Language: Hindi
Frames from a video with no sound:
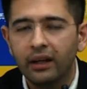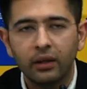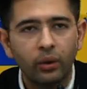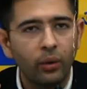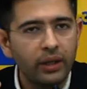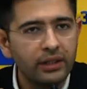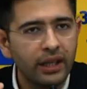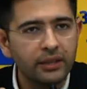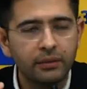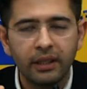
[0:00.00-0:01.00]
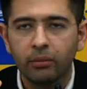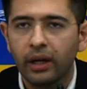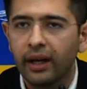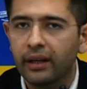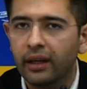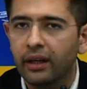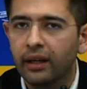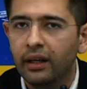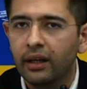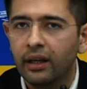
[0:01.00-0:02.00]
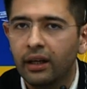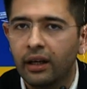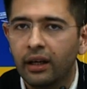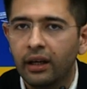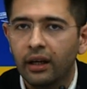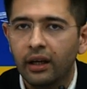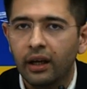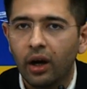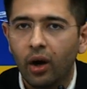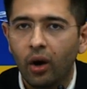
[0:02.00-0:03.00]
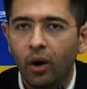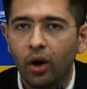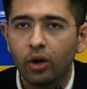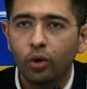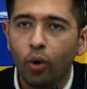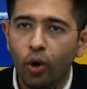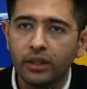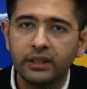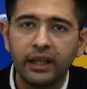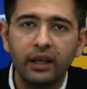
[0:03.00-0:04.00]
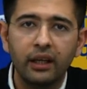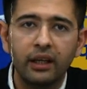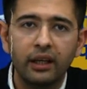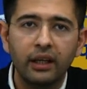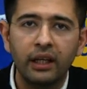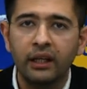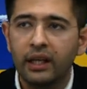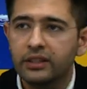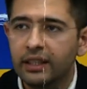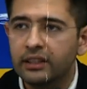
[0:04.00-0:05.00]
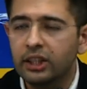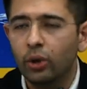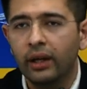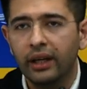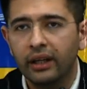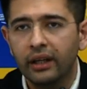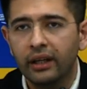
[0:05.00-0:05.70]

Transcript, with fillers: कोई जांच में नहीं बुलाया गया और कोर्ट से इन एजेंसियों ने